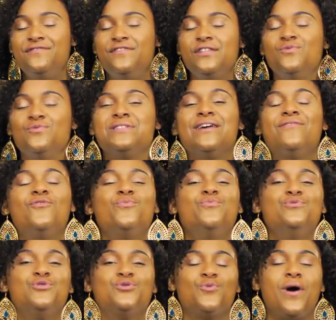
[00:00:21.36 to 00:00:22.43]
nous avons
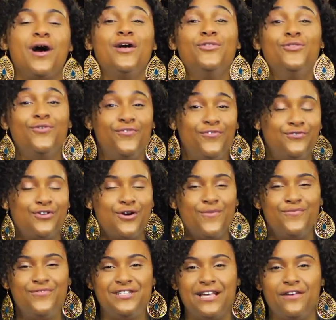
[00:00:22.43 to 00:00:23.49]
besoin de vous. Comme vous
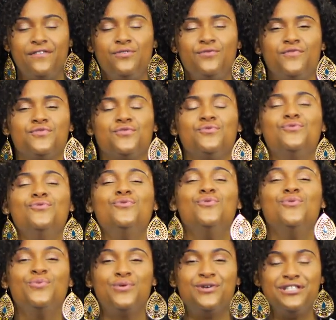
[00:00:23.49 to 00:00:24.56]
le savez, nous faisons de
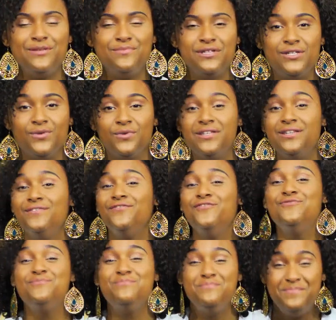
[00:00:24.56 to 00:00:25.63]
nombreuses émissions qui vous
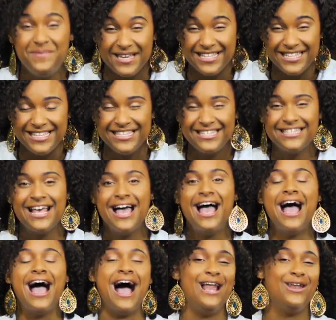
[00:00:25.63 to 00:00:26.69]
bénissent.
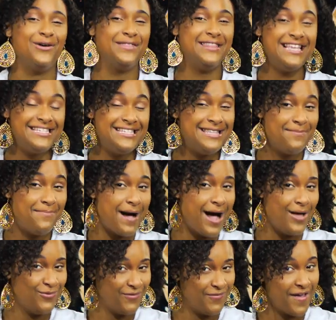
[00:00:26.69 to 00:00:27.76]
Alors n'hésitez pas à
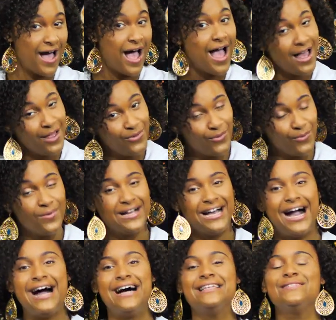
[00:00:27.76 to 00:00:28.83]
nous faire un don
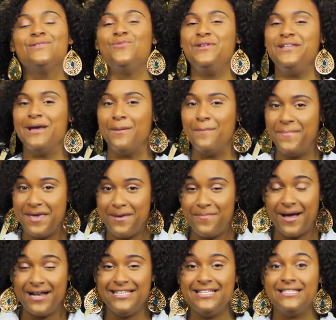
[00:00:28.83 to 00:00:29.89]
grâce au lien
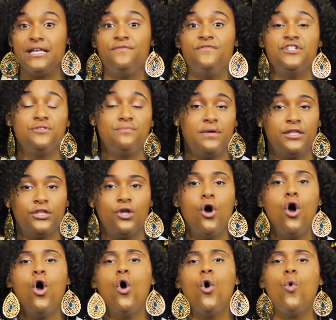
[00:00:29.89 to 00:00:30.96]
PayPal qui s'affiche maintenant.
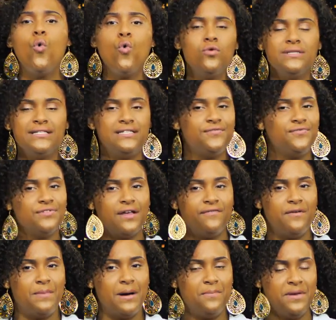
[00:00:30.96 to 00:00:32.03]
Ou si vous n'avez
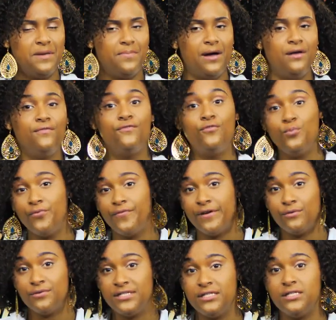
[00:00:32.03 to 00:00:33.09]
pas PayPal, vous pouvez
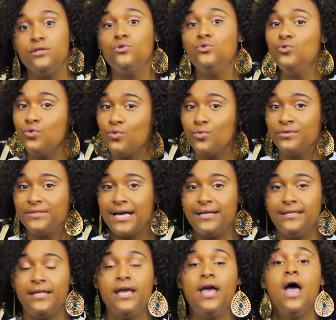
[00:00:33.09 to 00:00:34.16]
aussi nous
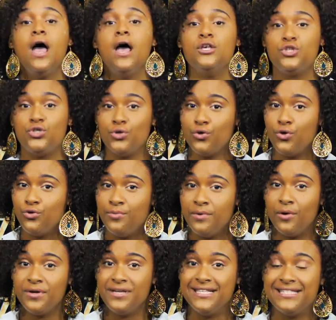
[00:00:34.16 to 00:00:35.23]
contacter sur le numéro
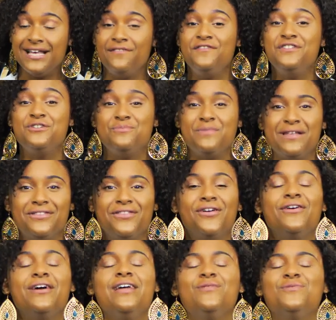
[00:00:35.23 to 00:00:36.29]
qui s'affiche maintenant.
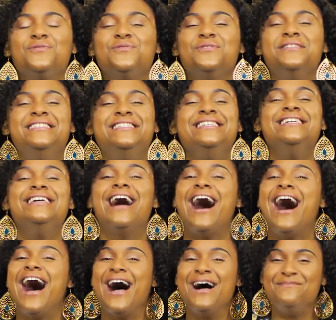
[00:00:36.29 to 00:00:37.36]
Et on se dit
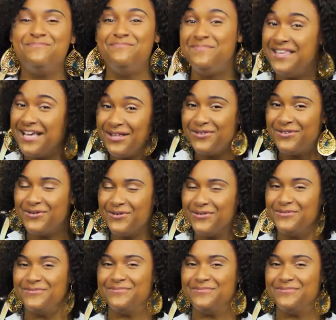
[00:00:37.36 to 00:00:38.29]
à bientôt.